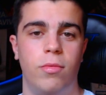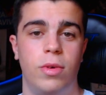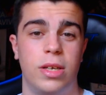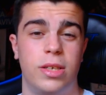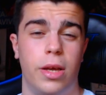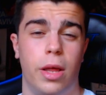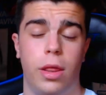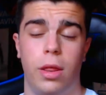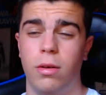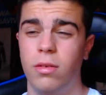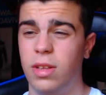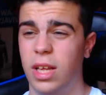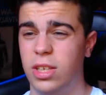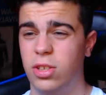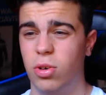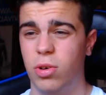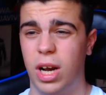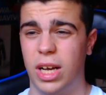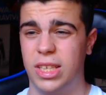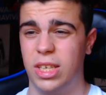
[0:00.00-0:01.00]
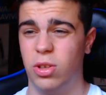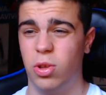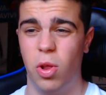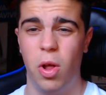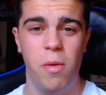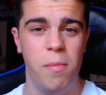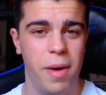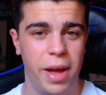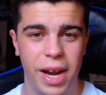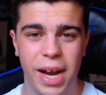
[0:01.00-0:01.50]
una selección, de hecho casi
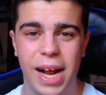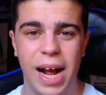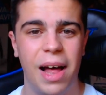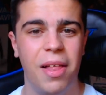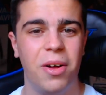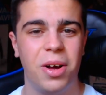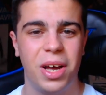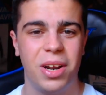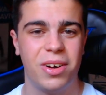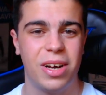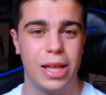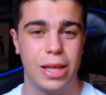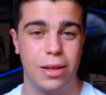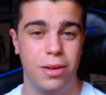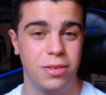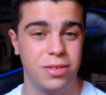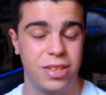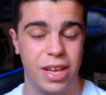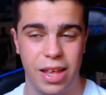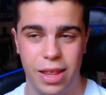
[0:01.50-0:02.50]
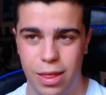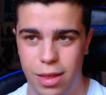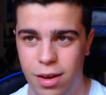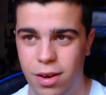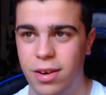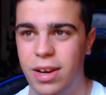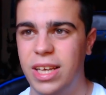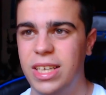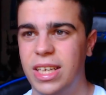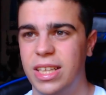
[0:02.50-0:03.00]
todo el mercado creo que ha sido en
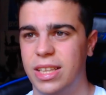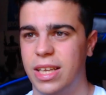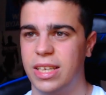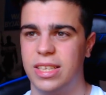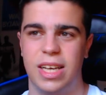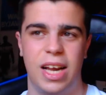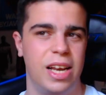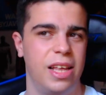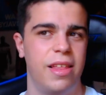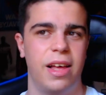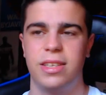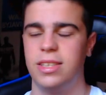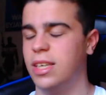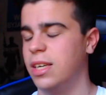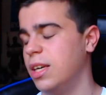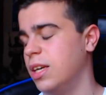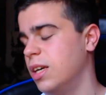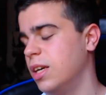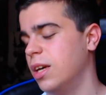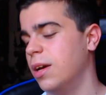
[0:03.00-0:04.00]
secciones, entre salidas y